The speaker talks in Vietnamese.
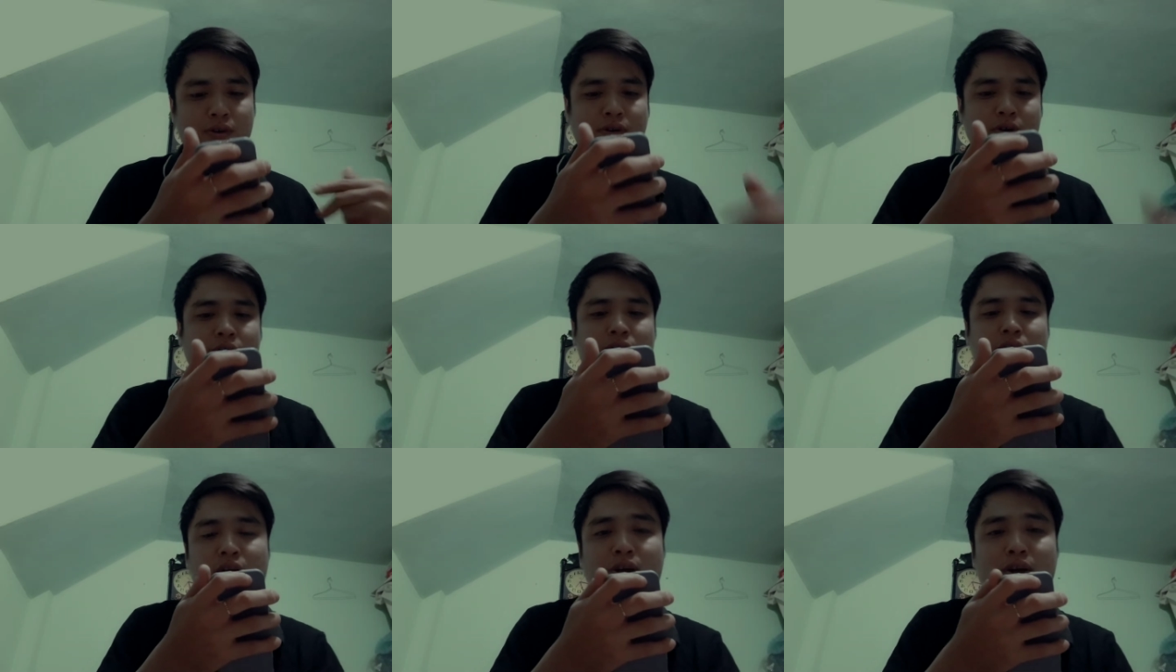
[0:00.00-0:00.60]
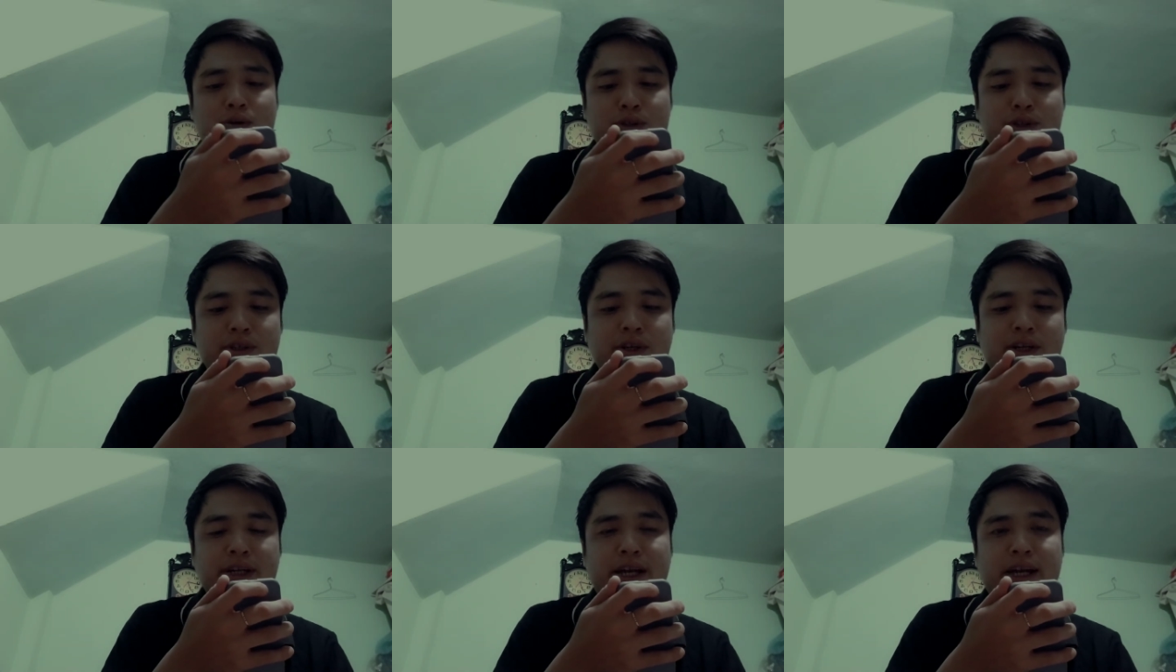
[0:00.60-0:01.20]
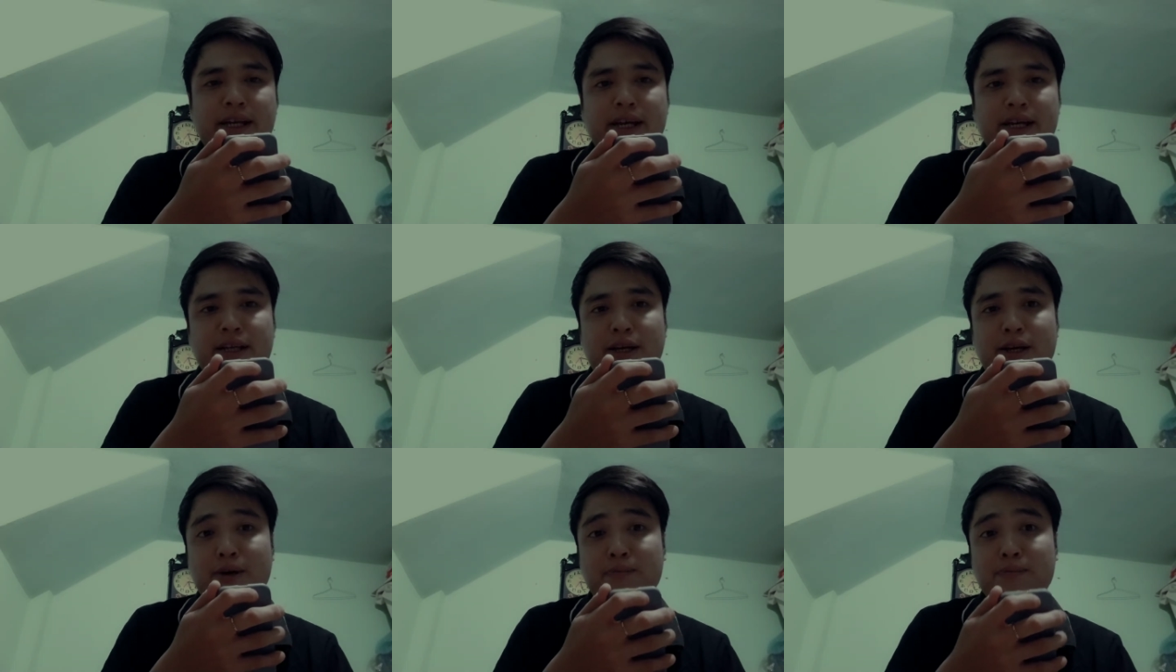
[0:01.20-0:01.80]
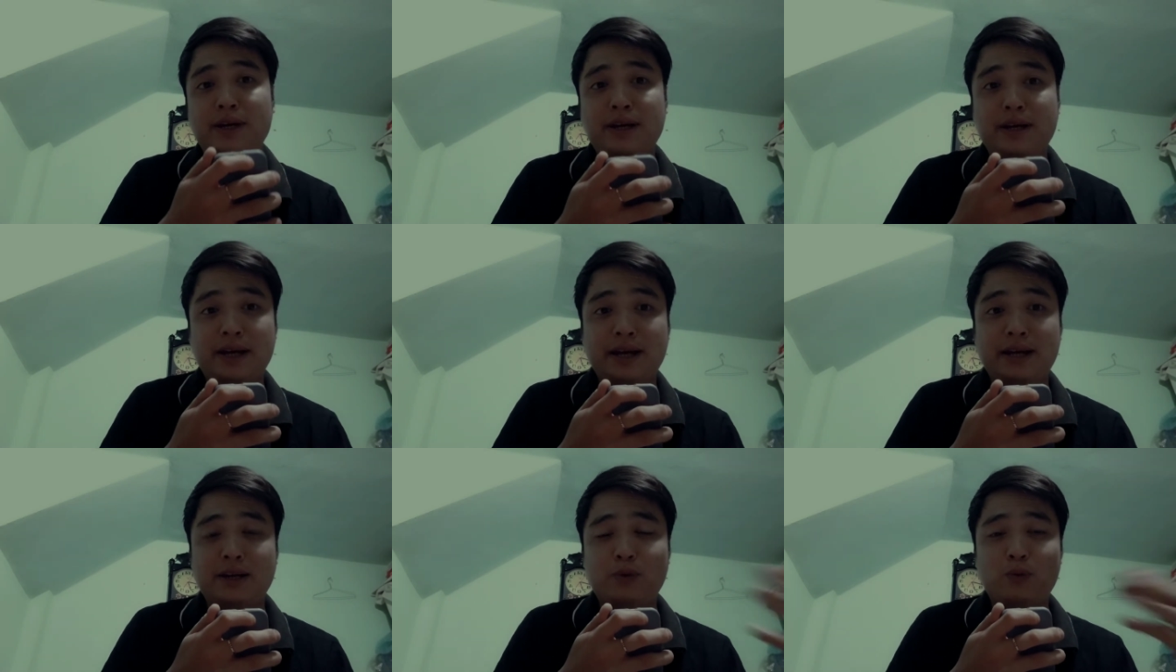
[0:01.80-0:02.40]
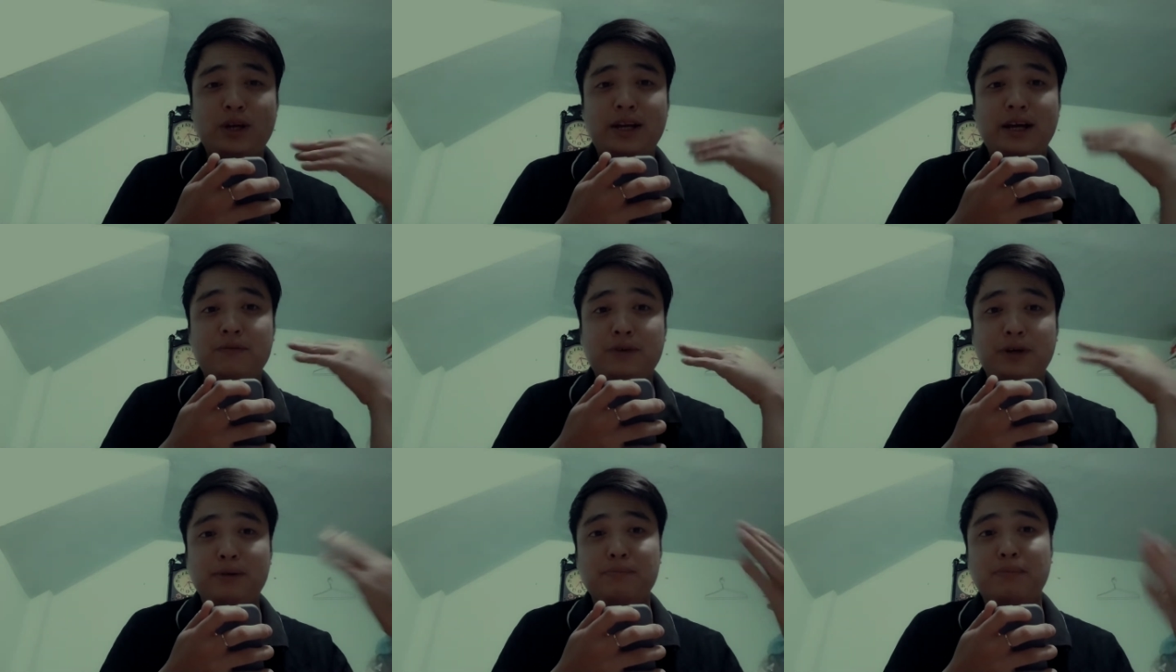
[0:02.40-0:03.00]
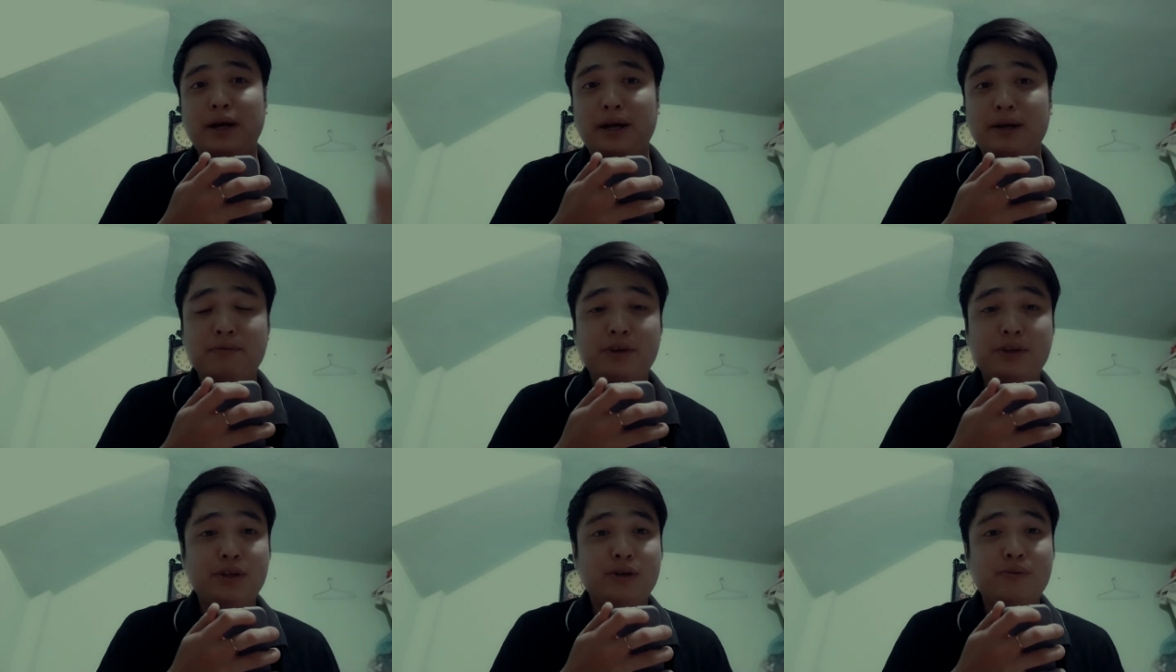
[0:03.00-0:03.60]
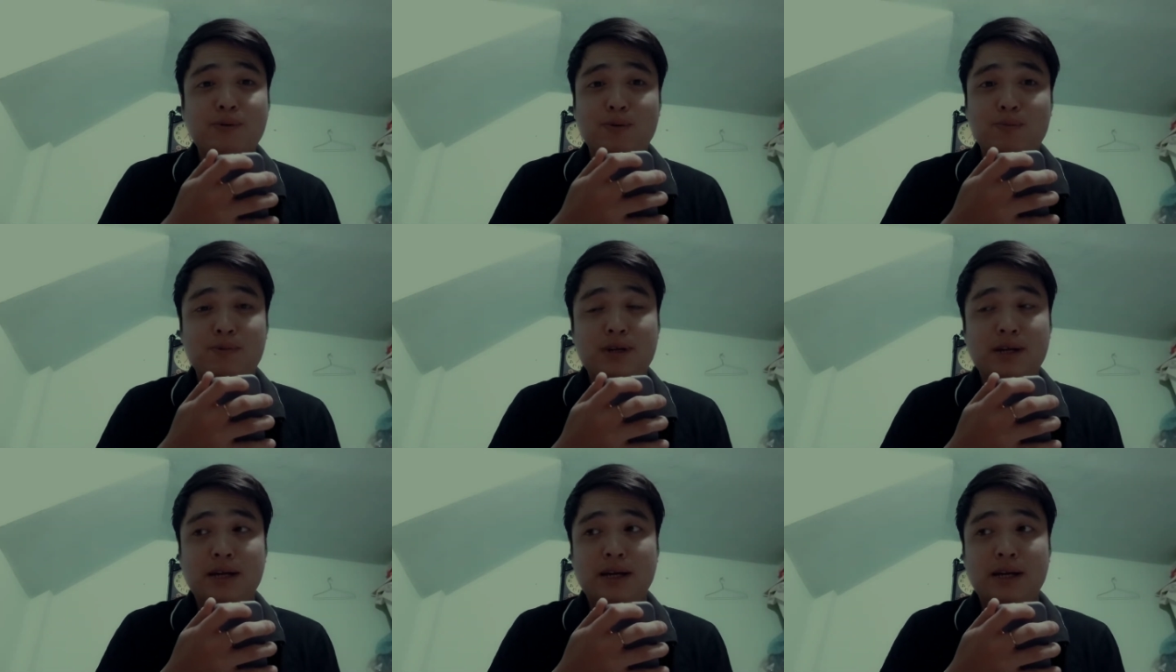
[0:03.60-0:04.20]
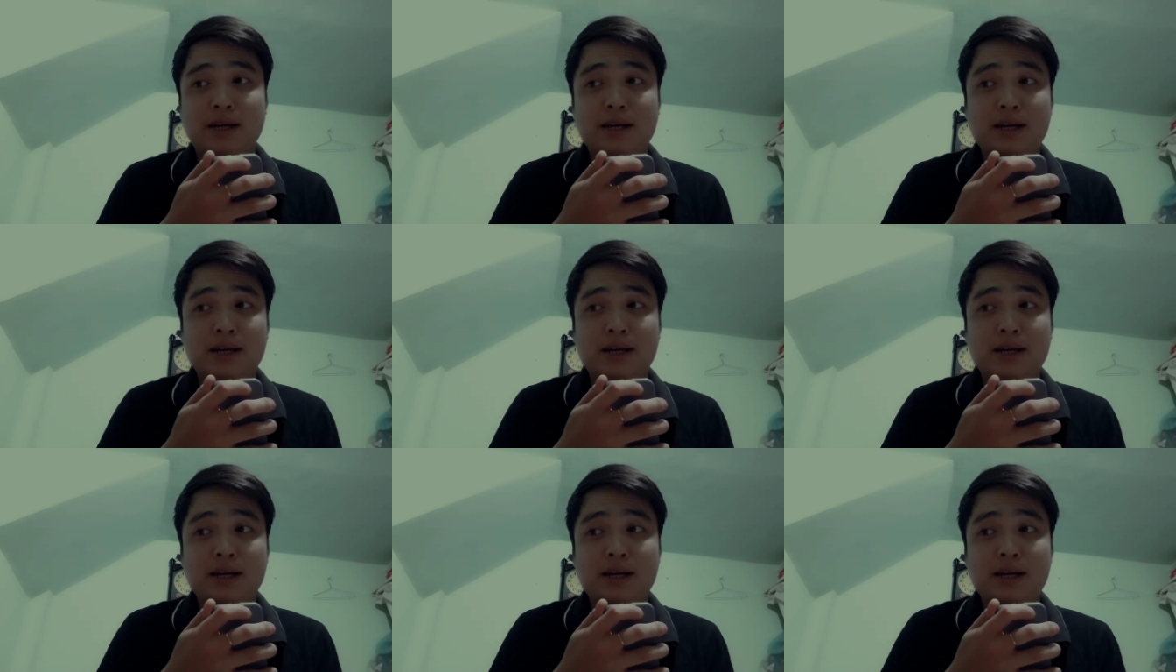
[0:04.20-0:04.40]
Rồi, hello xin chào cả nhà nha Thì hôm nay An lại quay lại với các bạn với chuyên mục là